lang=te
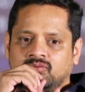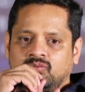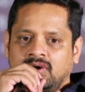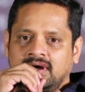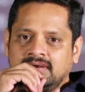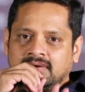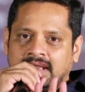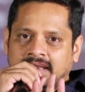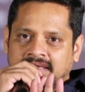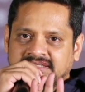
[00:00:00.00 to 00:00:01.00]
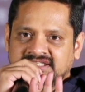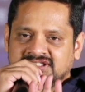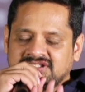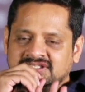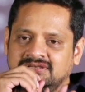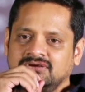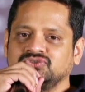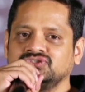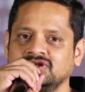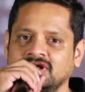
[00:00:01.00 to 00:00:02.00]
వాళ్ళు అలాగ జస్ట్ సీట్లో
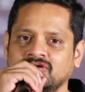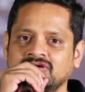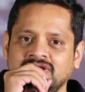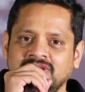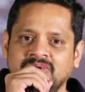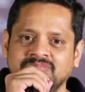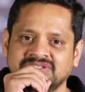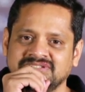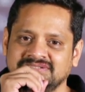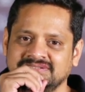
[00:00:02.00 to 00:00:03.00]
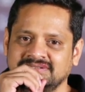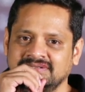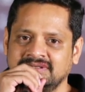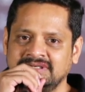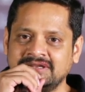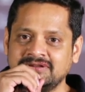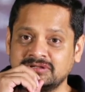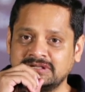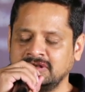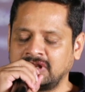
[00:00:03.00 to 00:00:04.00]
కూర్చుని ఉన్నారు ఒక ట్వంటీ మెంబర్స్ నేను
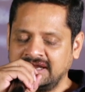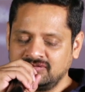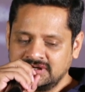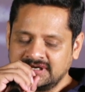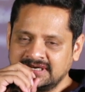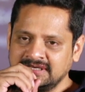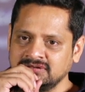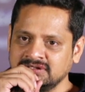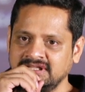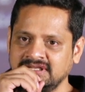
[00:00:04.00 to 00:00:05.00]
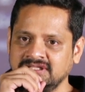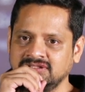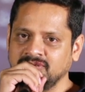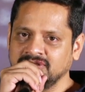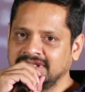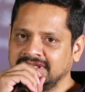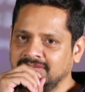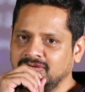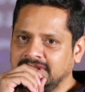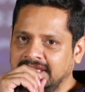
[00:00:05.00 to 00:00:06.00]
నైట్ ఒంటి గంట అవుతుంది కదా
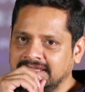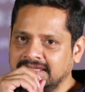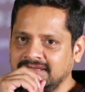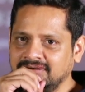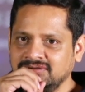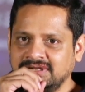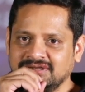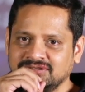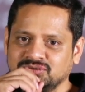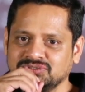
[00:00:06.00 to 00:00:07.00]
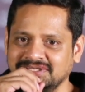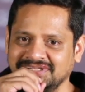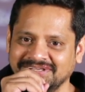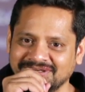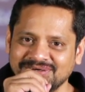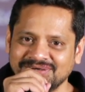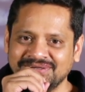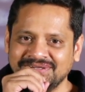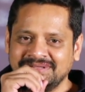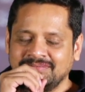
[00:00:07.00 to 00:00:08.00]
నిద్రపోతున్నారేమో ఏందా అనుకుని అట్లా చూస్తున్నాను నేను
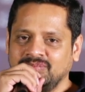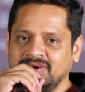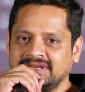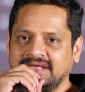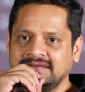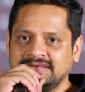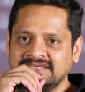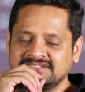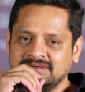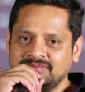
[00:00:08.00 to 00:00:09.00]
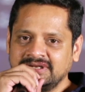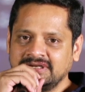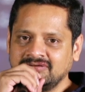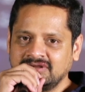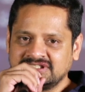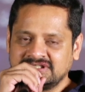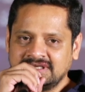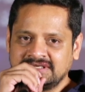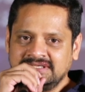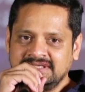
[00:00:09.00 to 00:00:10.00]
బట్ అలా లేచినప్పుడు ఏంటంటే వాళ్ళు చిన్న
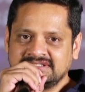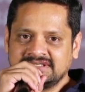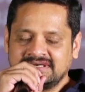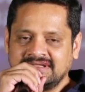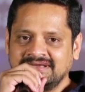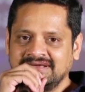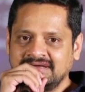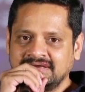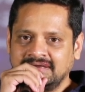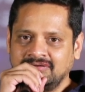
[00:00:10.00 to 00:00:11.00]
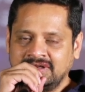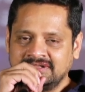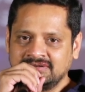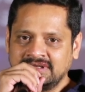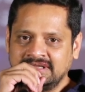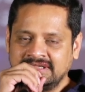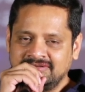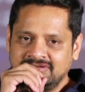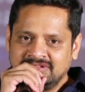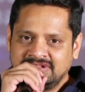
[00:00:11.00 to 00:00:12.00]
టీయర్స్ అట్లాగా వెళ్తాం కానీ
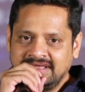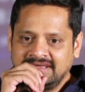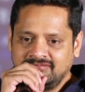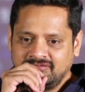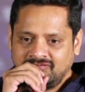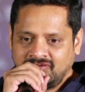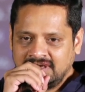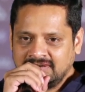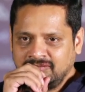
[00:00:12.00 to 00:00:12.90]
దే వాళ్ళు